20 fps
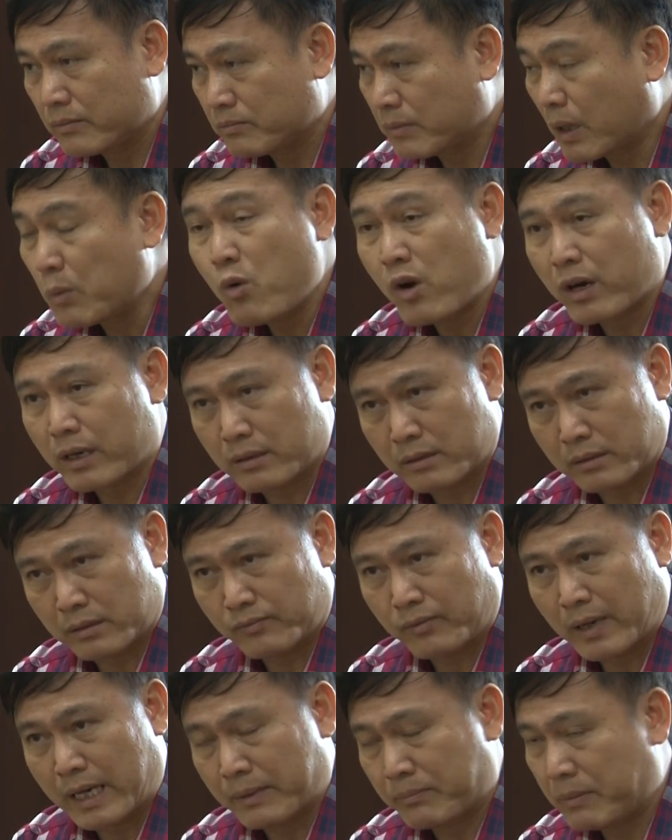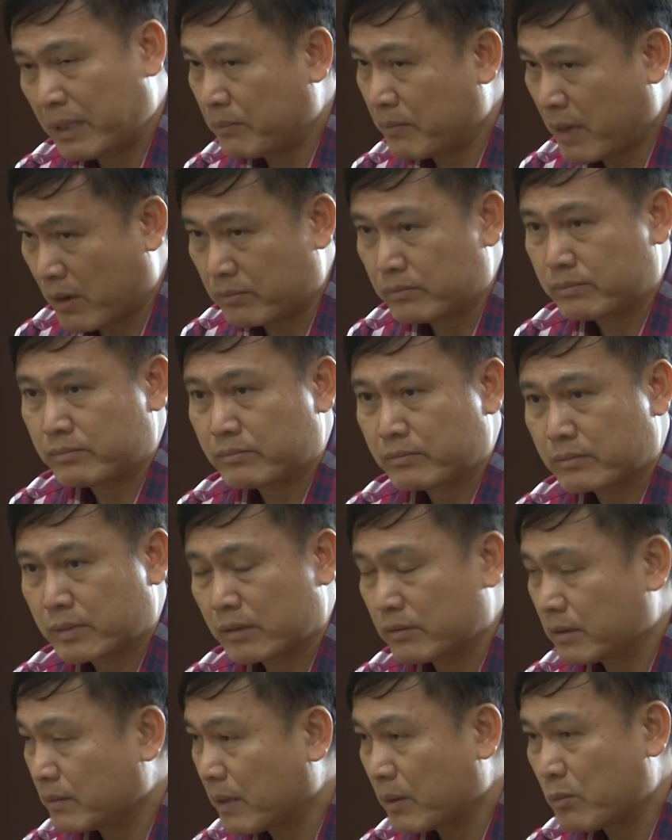bắt buộc phải mềm mỏng
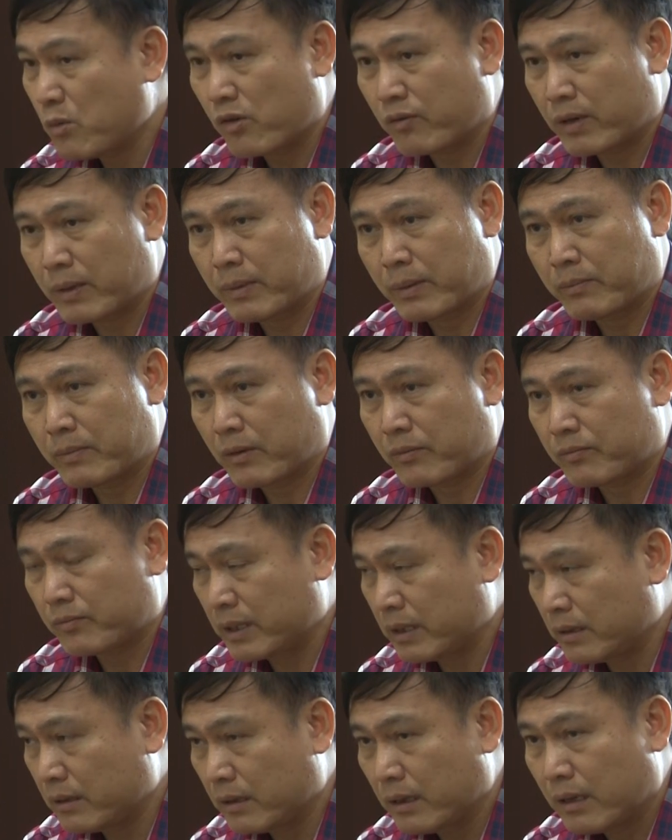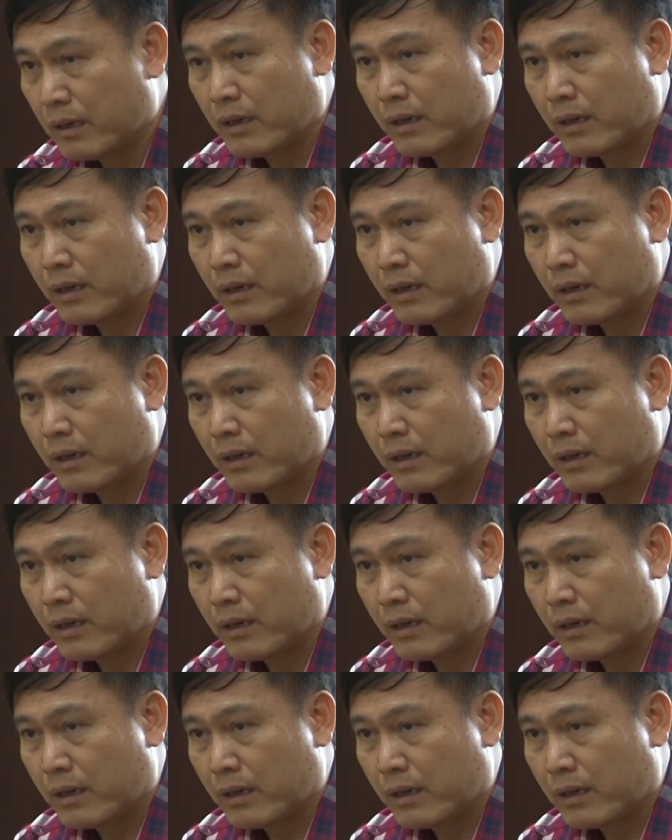tôi nghĩ bắt buộc phải mềm mỏng vì